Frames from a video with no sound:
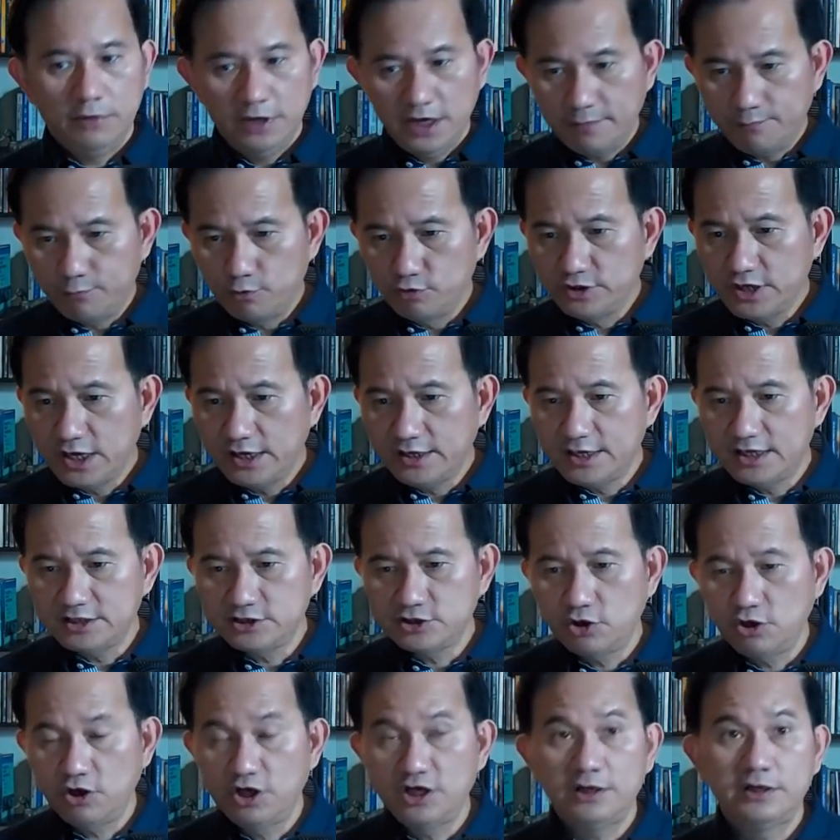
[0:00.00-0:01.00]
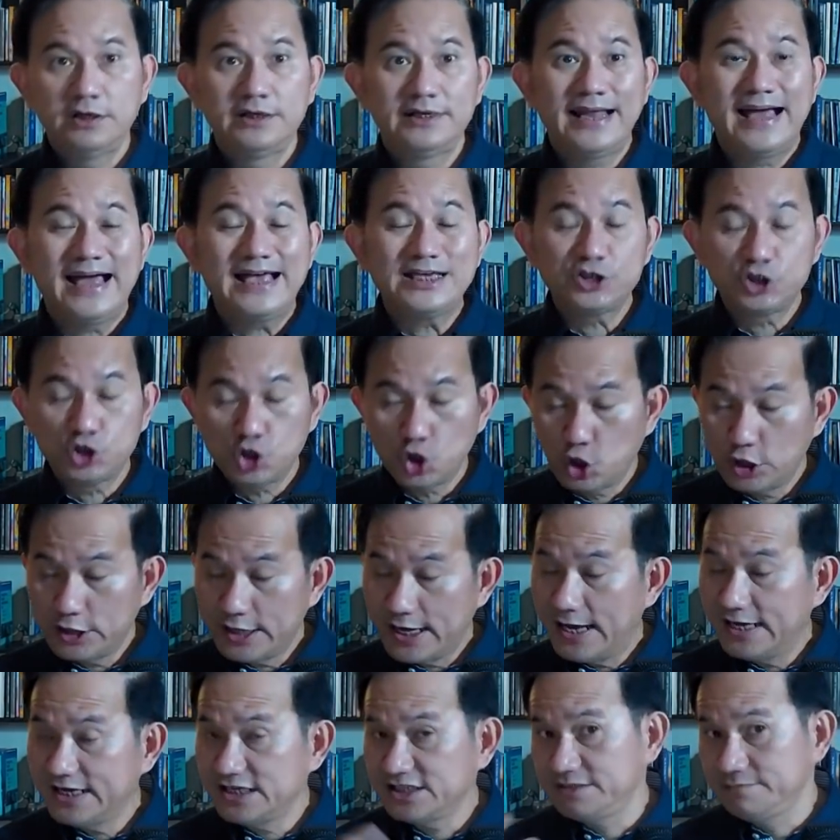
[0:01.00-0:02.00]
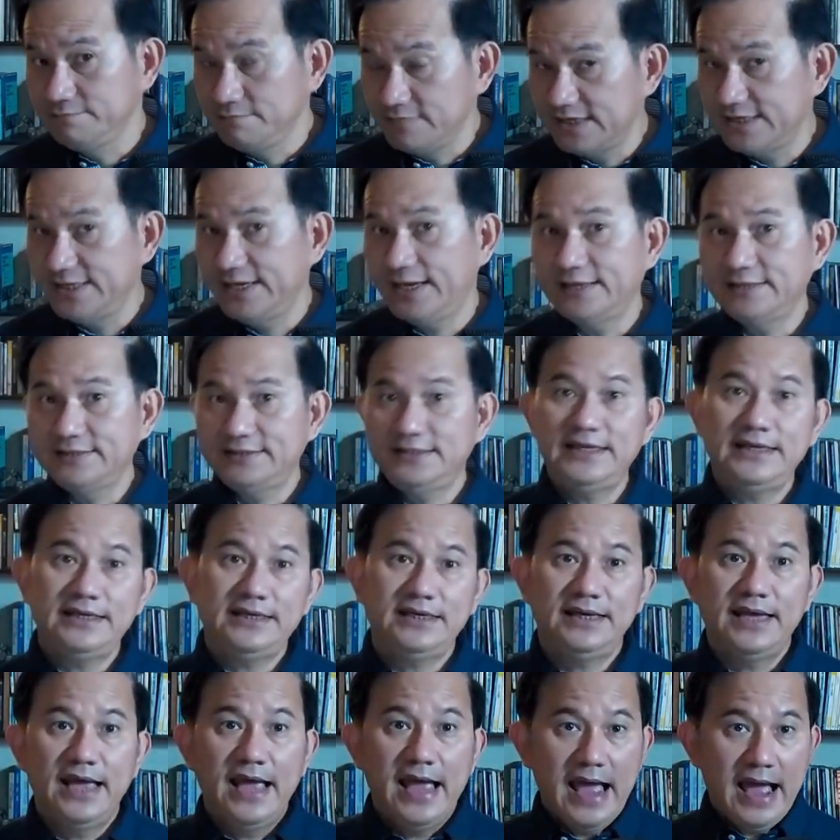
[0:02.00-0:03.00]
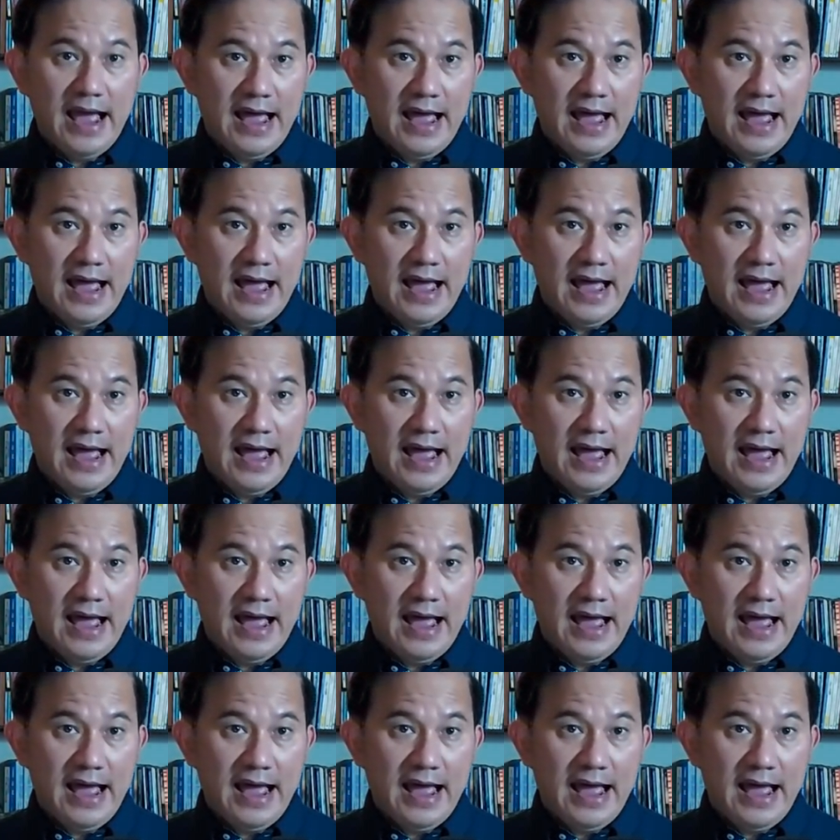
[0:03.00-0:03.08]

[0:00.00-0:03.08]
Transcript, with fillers: Dia punya nasionalisme yang tinggi